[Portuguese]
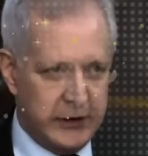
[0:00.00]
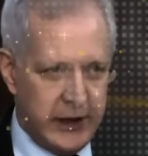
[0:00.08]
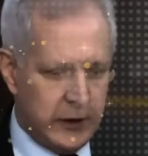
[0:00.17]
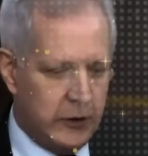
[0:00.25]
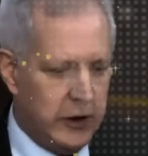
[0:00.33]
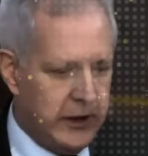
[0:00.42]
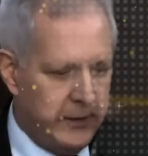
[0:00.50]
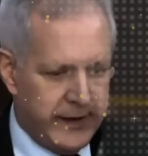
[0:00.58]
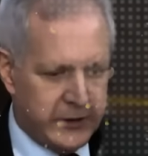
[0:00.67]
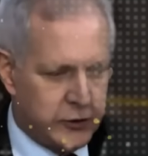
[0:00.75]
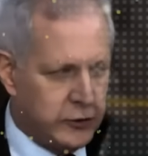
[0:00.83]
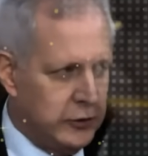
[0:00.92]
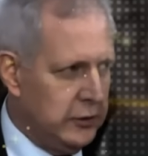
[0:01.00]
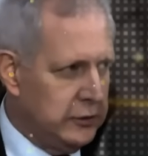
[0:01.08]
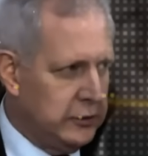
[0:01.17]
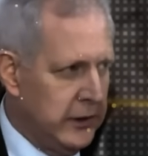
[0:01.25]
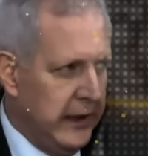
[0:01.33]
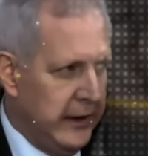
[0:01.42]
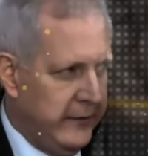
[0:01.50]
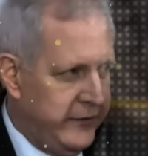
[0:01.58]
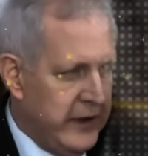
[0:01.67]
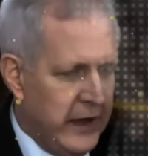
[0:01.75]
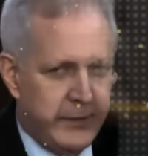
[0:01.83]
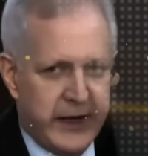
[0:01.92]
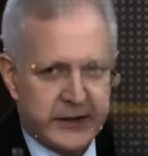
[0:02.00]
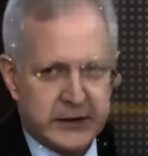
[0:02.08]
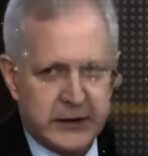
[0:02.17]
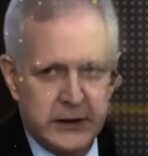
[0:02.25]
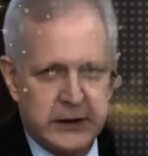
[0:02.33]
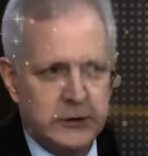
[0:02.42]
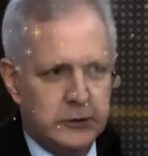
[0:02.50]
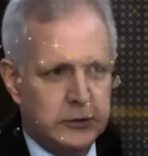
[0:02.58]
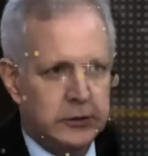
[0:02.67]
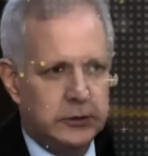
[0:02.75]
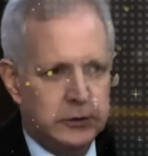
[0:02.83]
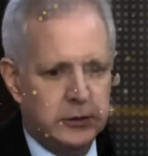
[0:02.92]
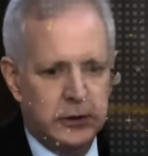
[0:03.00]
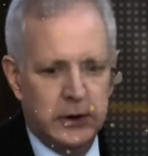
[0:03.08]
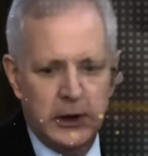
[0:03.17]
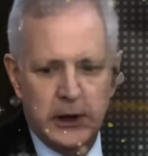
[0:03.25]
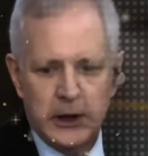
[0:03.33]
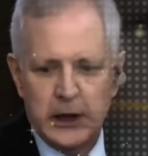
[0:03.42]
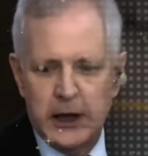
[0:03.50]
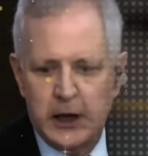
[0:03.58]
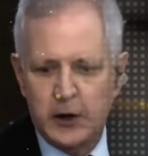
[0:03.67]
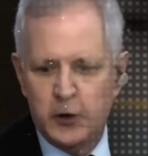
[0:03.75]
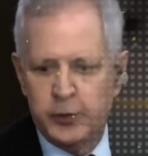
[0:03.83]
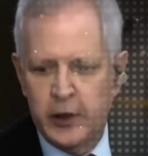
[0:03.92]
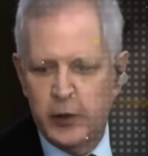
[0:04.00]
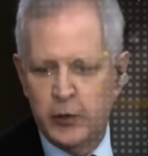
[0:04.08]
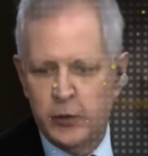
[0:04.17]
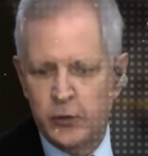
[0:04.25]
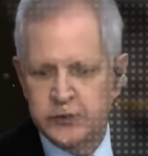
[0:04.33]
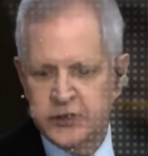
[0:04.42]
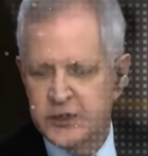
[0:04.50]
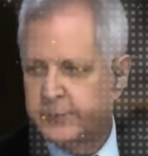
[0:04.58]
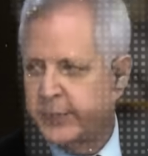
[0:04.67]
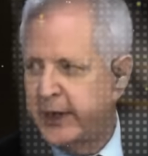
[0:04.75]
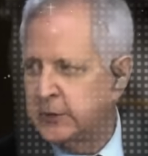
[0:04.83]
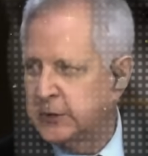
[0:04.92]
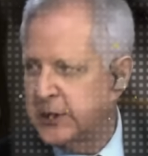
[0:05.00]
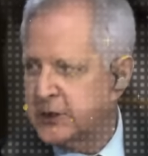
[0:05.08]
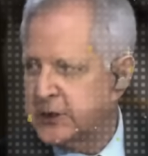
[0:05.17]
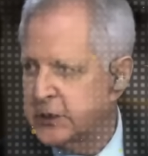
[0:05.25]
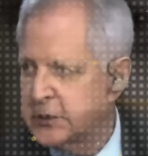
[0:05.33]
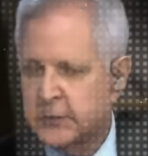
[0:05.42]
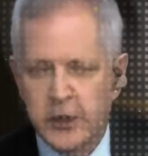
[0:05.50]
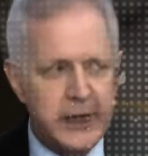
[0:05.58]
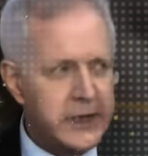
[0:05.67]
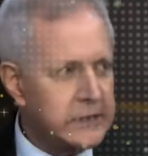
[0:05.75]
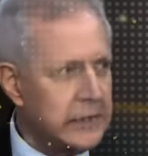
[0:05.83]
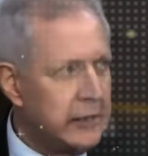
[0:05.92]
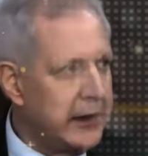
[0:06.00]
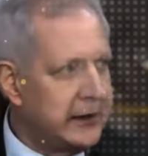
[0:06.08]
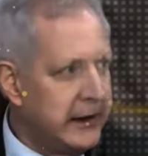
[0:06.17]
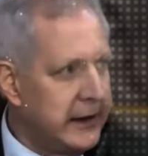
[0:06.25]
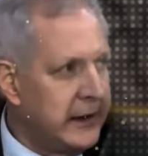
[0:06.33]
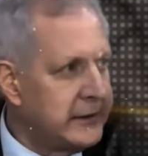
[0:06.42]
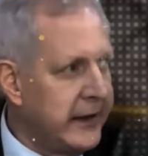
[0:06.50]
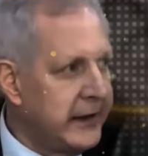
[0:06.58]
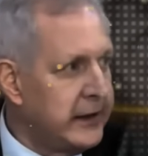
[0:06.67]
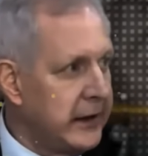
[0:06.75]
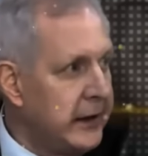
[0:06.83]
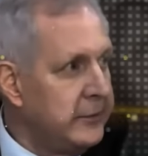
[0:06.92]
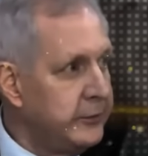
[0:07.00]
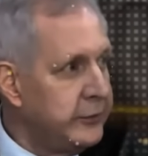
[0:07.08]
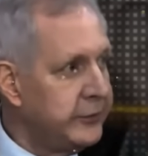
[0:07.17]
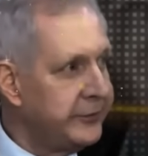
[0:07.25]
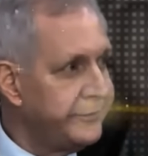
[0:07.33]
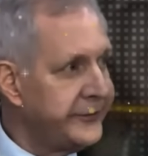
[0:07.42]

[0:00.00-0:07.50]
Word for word: Até agora bastou, vinha bastando ao, ao desempenho do Alexandre de Moraes. Agora ele tem que entrar em campo